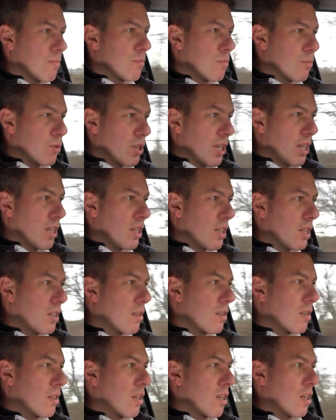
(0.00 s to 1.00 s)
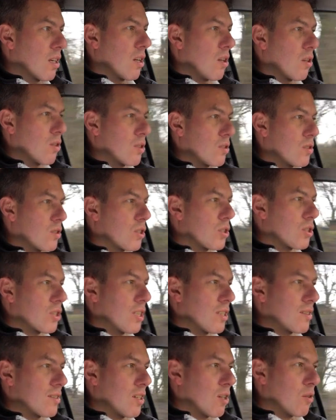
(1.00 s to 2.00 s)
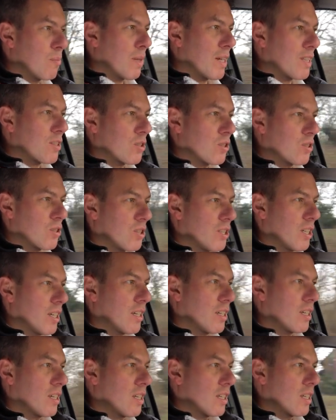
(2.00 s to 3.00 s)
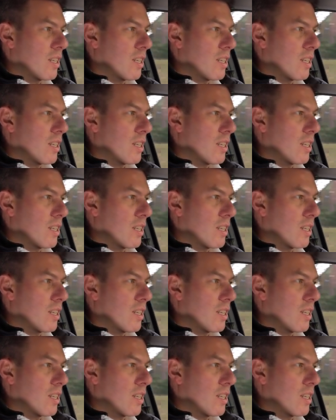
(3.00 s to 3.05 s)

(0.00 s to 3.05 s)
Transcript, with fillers: musieli logistycznie zaopatrzyć się